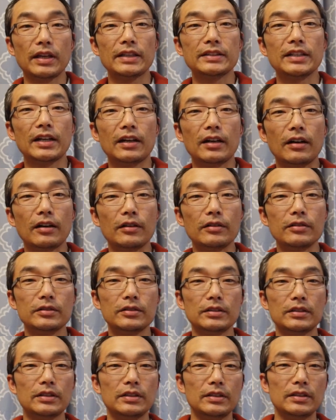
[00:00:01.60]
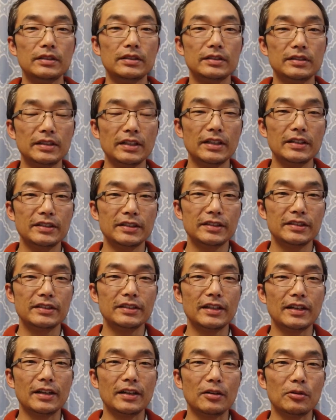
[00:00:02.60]
大家好，这期
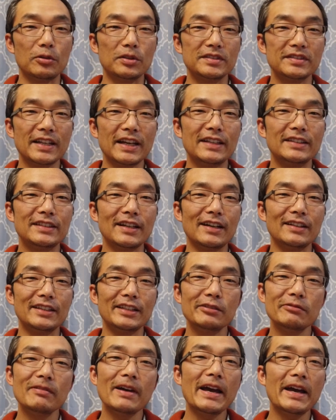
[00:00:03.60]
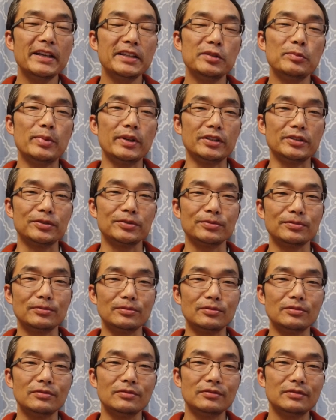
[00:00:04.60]
呢我再讲另外一本书，
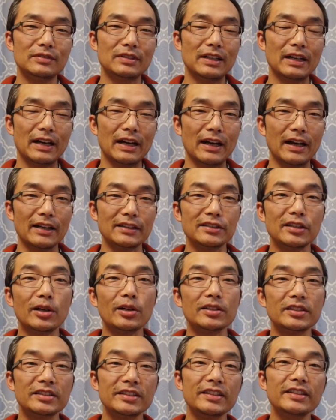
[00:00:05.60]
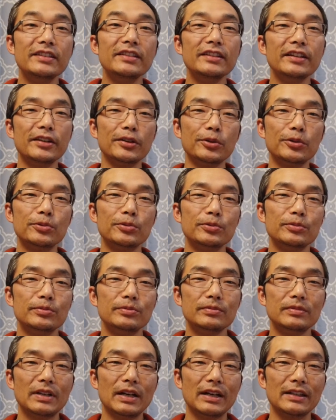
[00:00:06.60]
啊，叫《心流》，
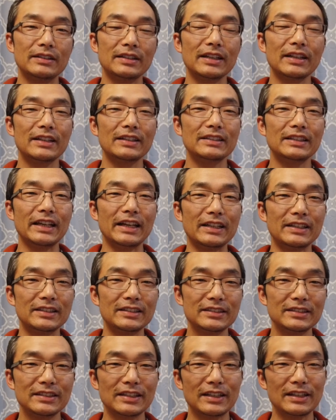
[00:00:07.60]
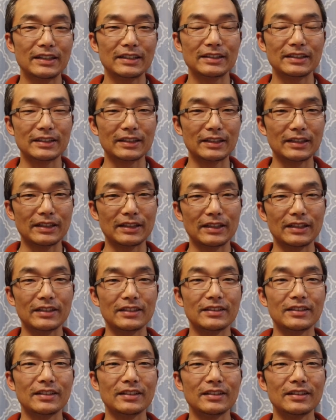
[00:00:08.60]
这个也是呢这个
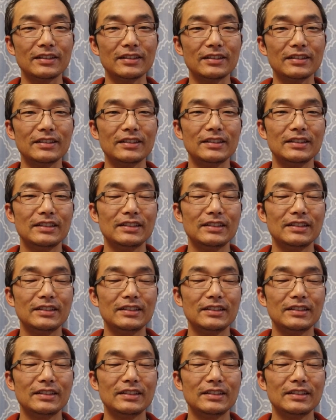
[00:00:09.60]
呃